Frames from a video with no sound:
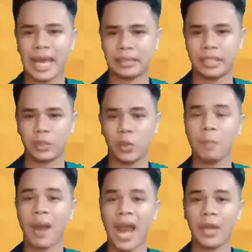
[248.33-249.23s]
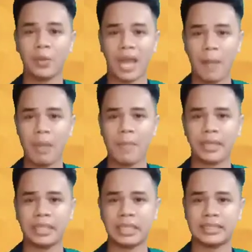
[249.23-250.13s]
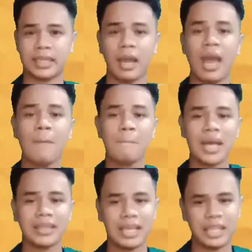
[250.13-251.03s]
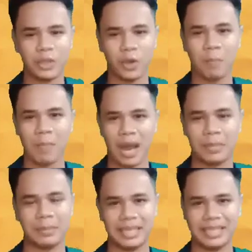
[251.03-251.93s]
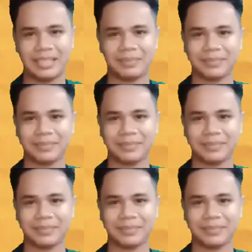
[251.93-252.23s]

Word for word: natin kung paano nga ba maging isang matalinong mamimili.